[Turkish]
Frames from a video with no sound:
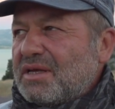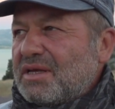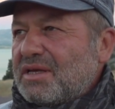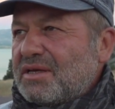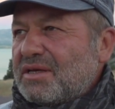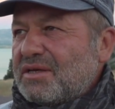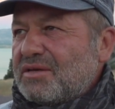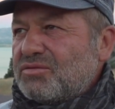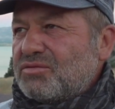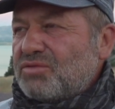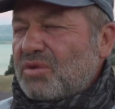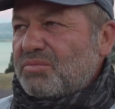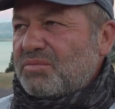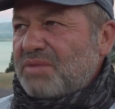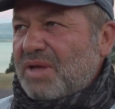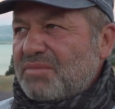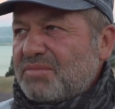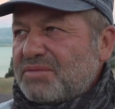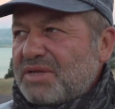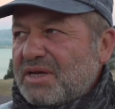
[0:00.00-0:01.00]
E,
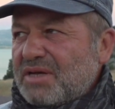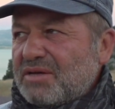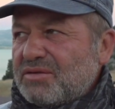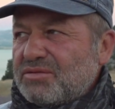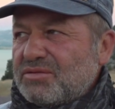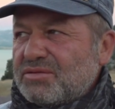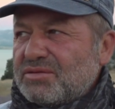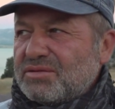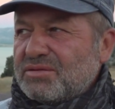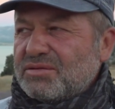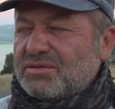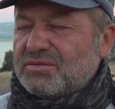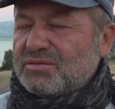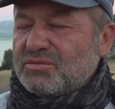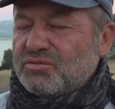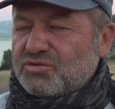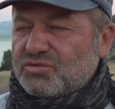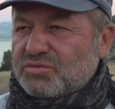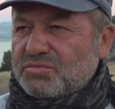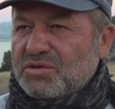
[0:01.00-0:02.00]
toplamda e,
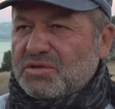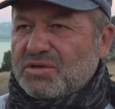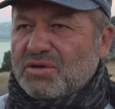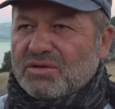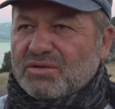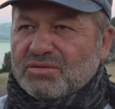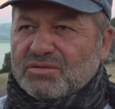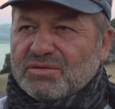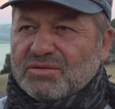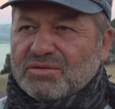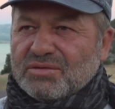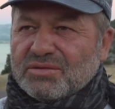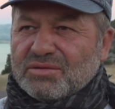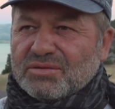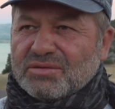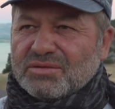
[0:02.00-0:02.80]
3 milyon e,